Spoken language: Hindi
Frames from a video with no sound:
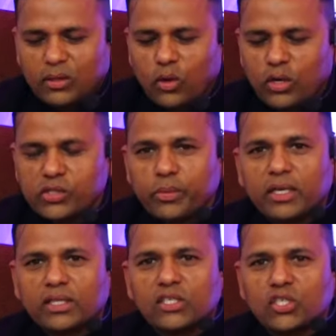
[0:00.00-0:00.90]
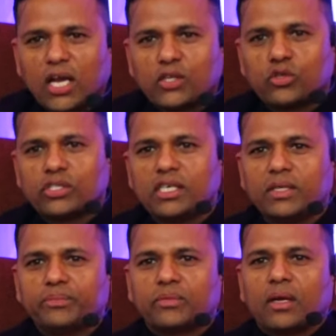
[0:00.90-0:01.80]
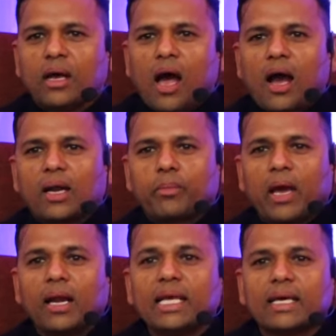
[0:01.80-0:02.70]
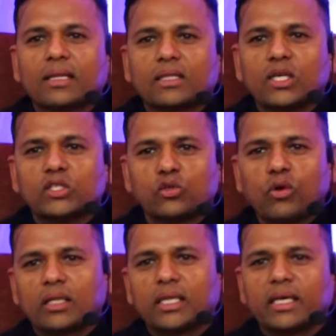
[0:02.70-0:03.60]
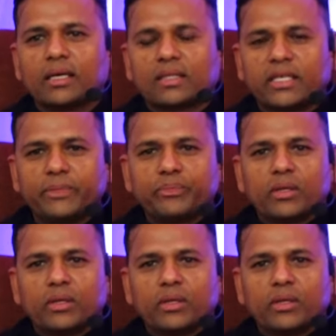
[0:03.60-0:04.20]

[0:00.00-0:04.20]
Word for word: तो इसमें नितिन सारस्वत जी अगर पहल नहीं करते शुरुआत नहीं करते